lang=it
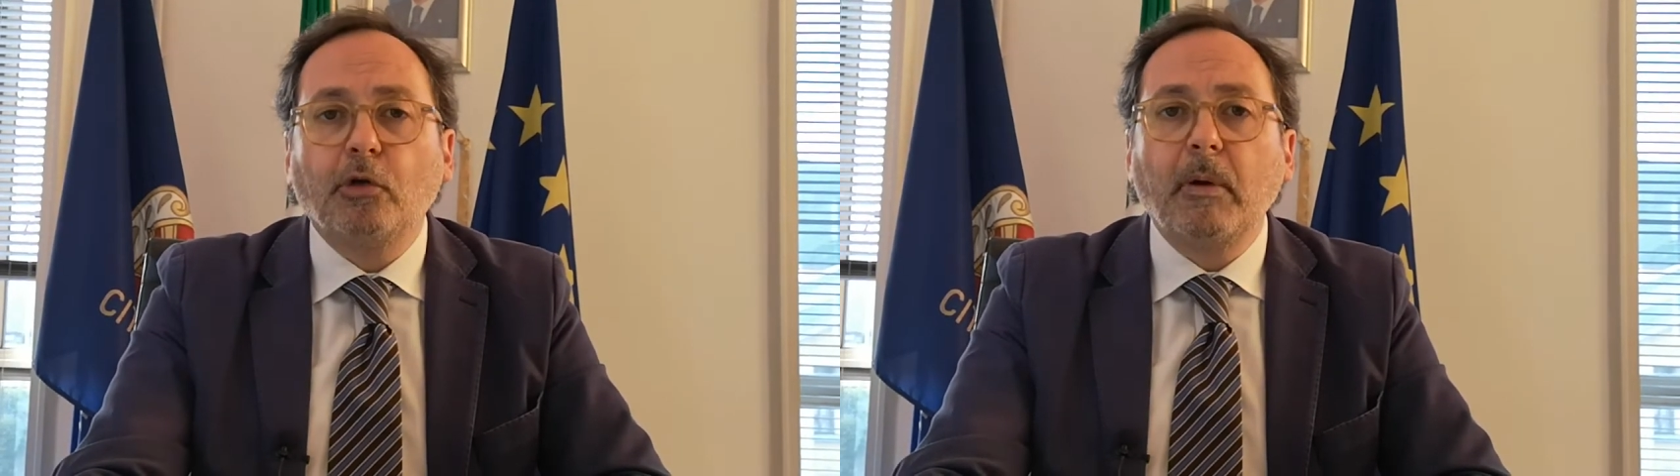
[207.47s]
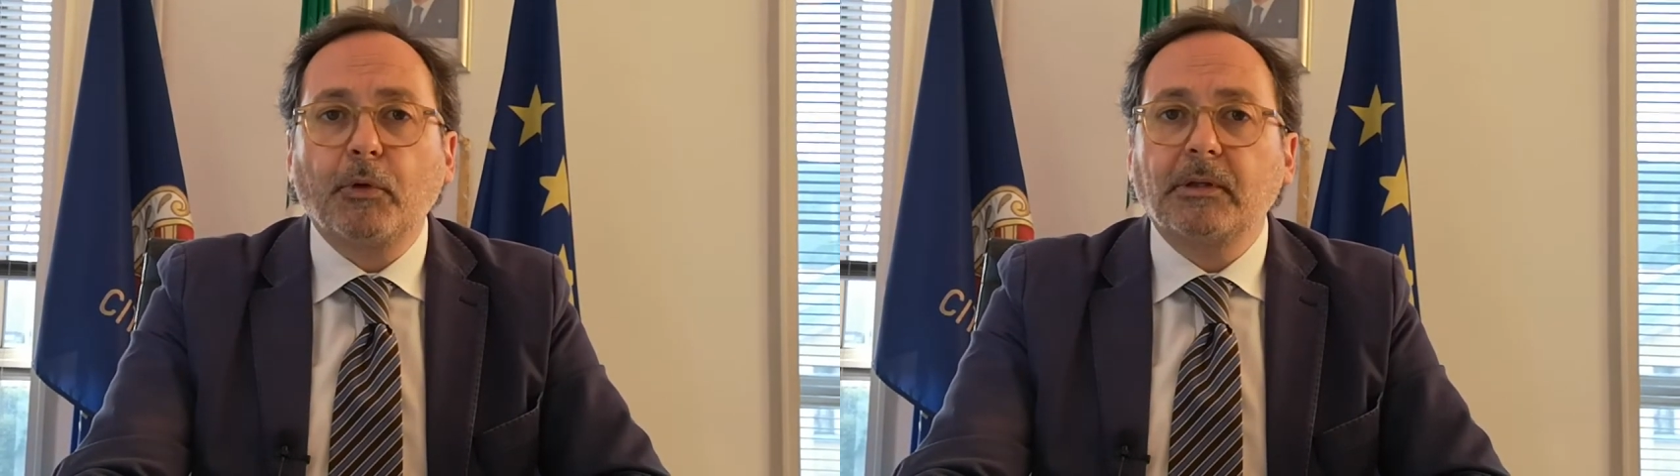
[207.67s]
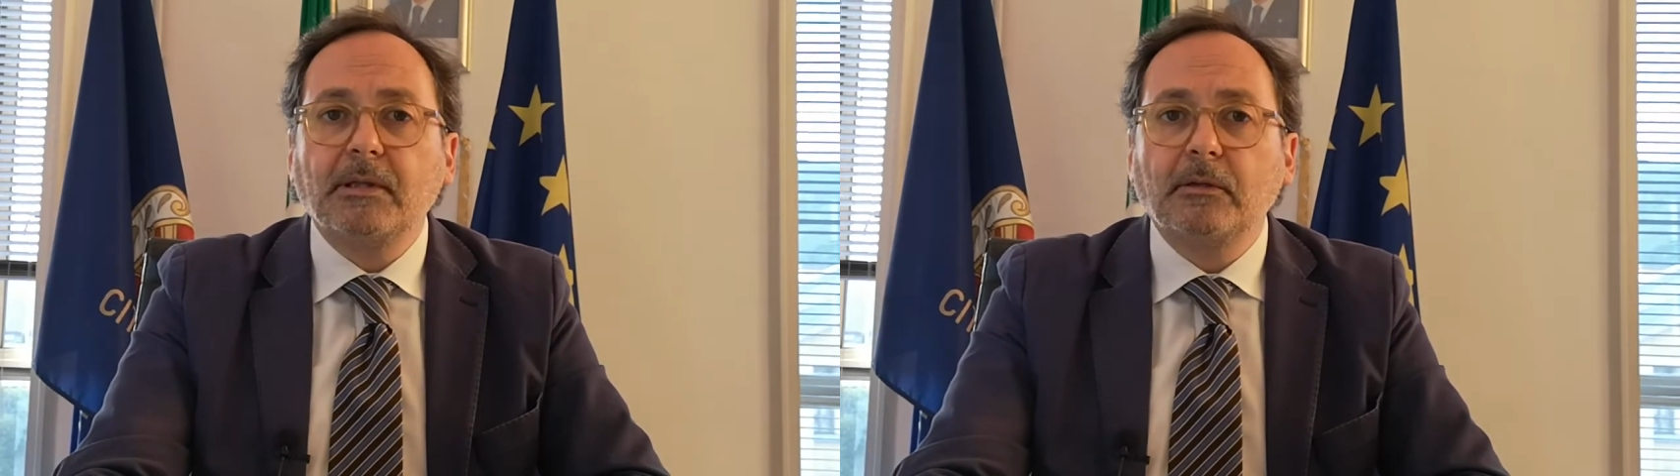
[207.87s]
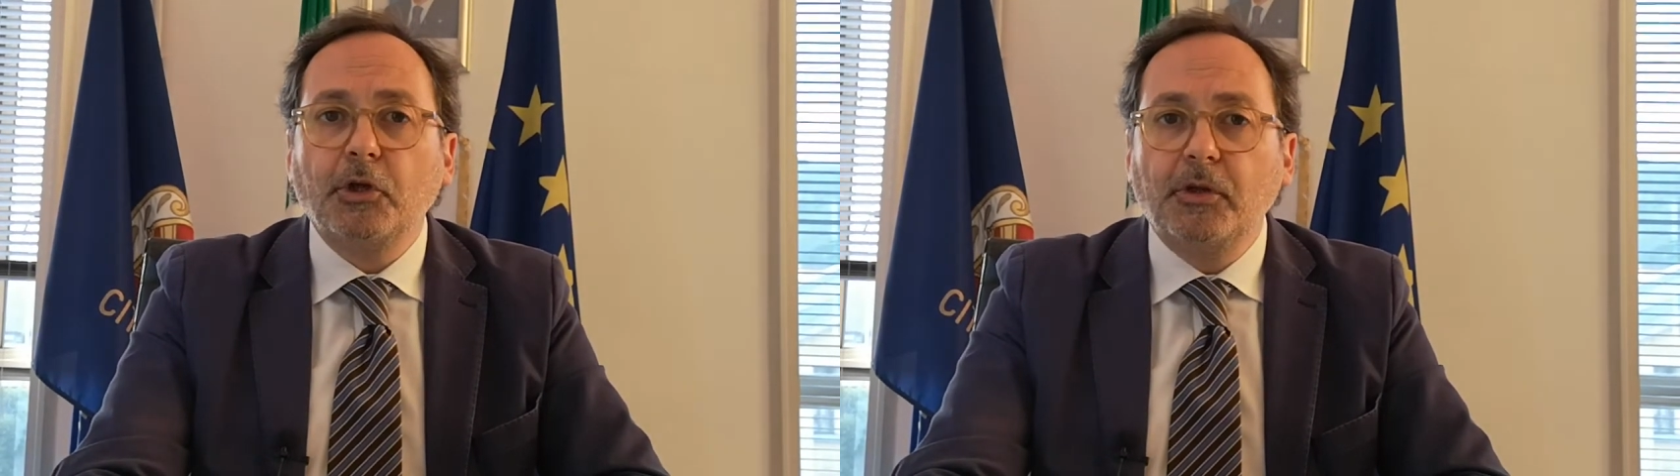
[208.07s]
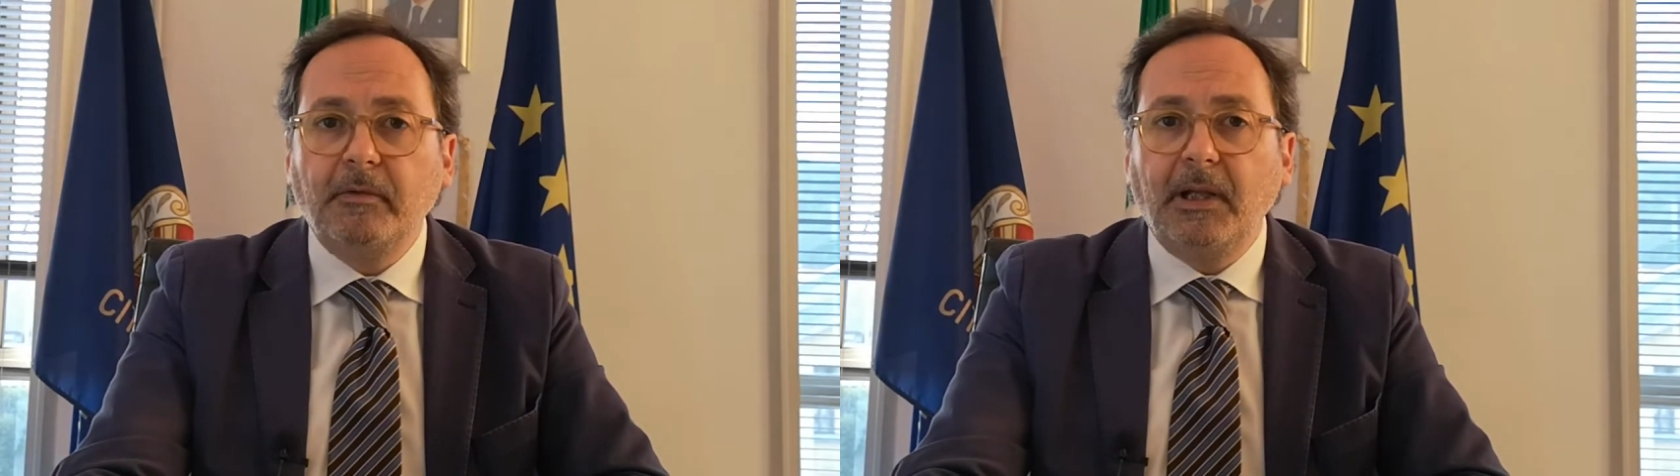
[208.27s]
come
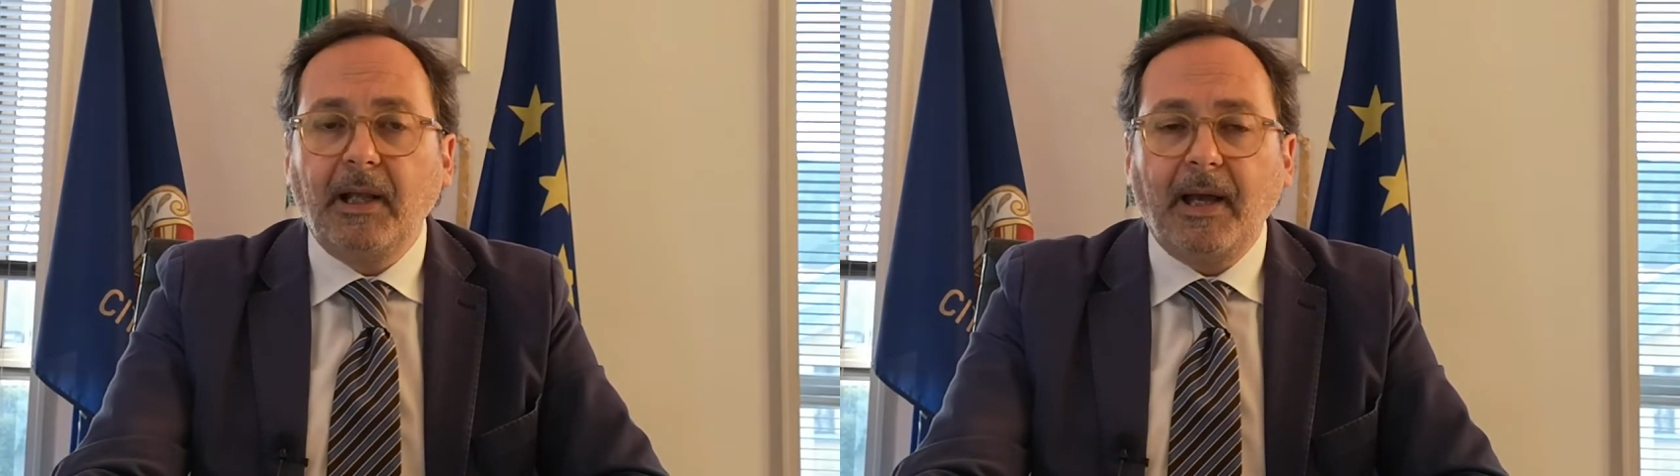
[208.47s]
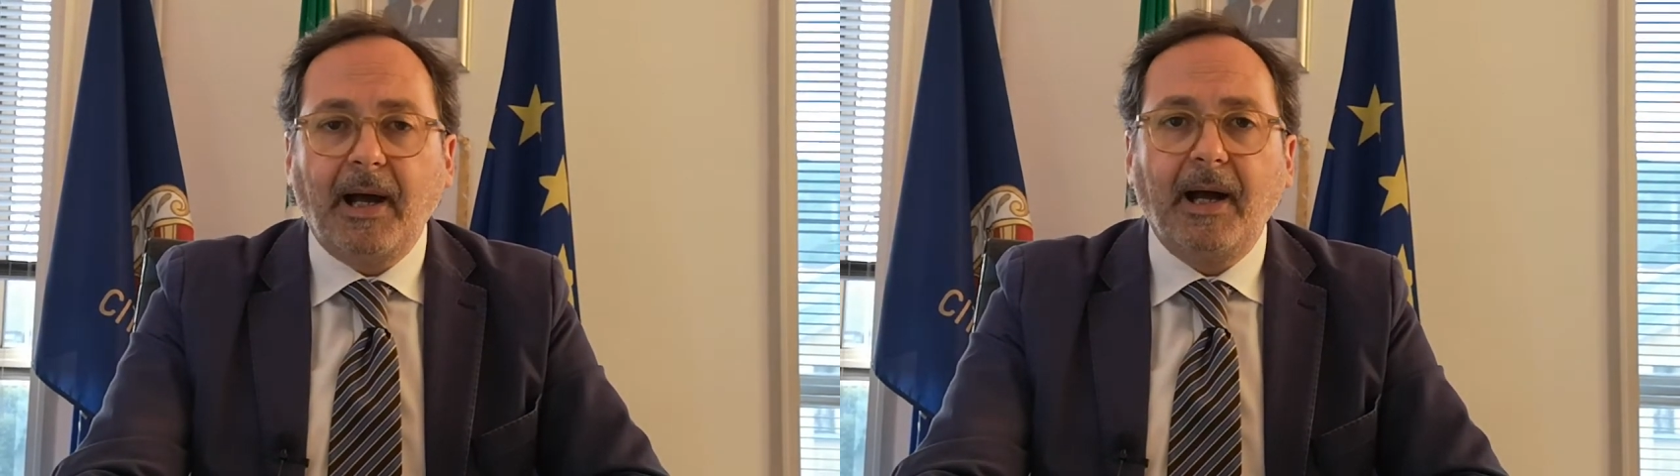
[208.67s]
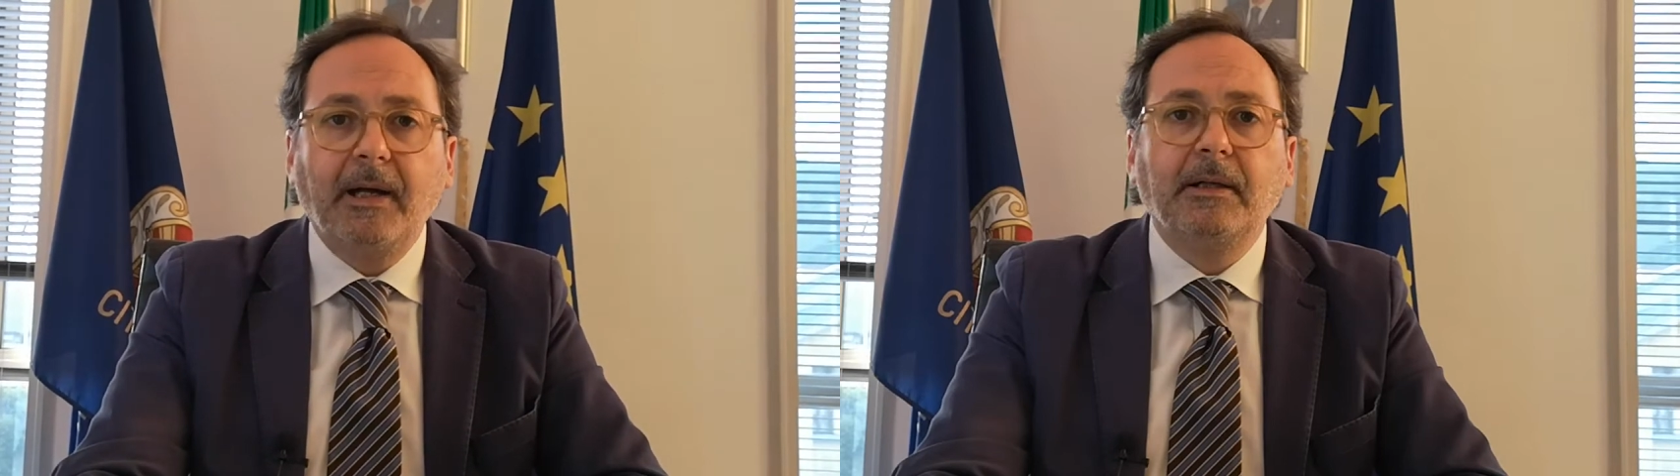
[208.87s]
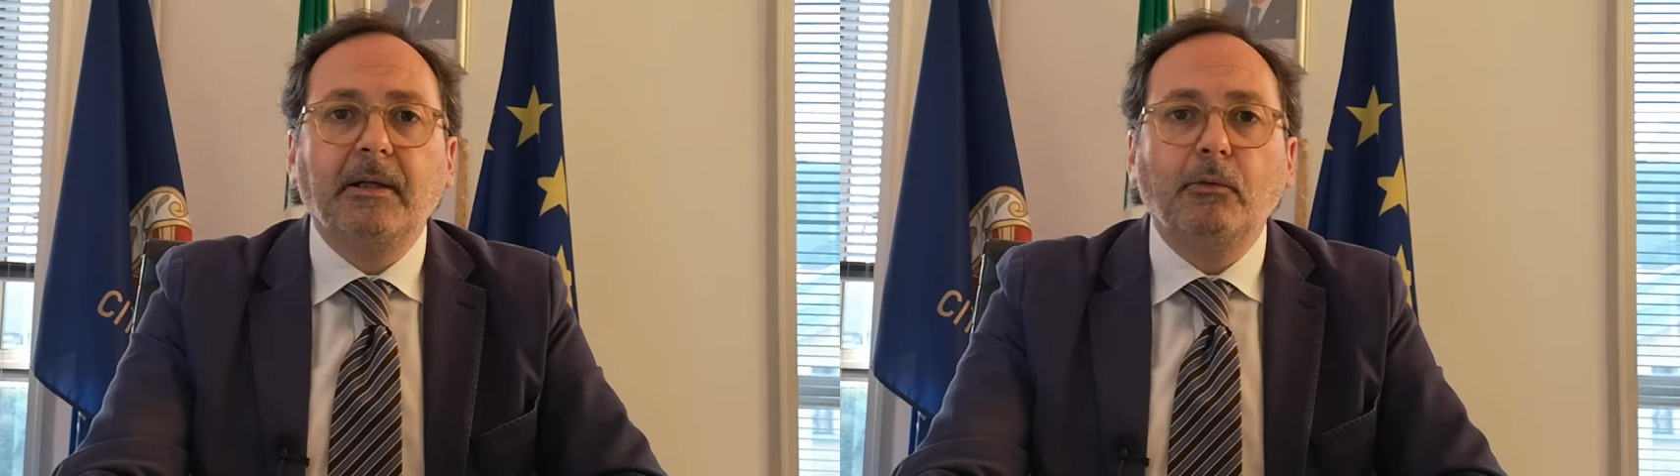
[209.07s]
protezione civile a eh,